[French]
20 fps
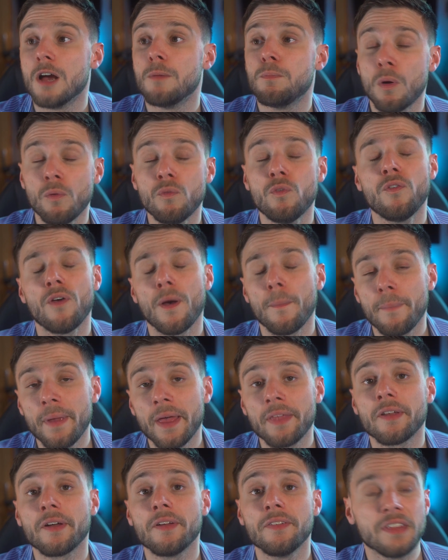peuvent vous faire
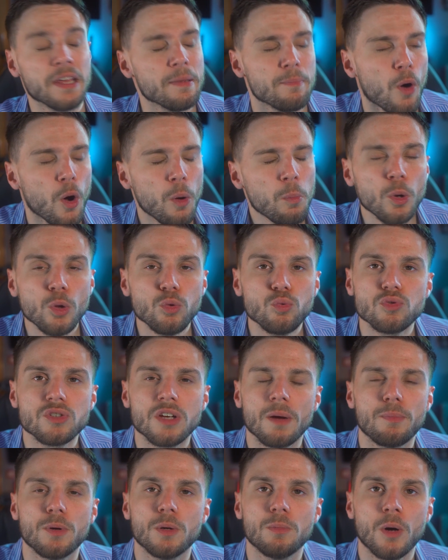perdre des membres, tout
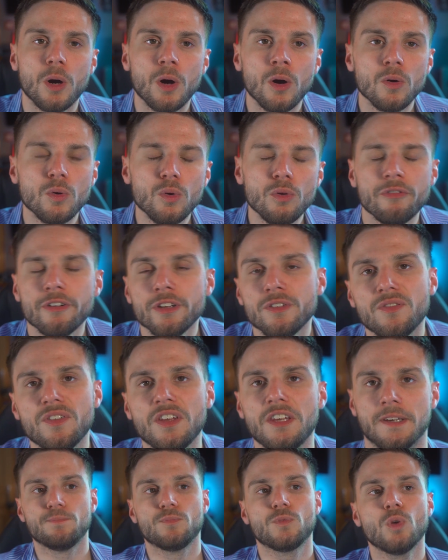simplement, ou votre vie.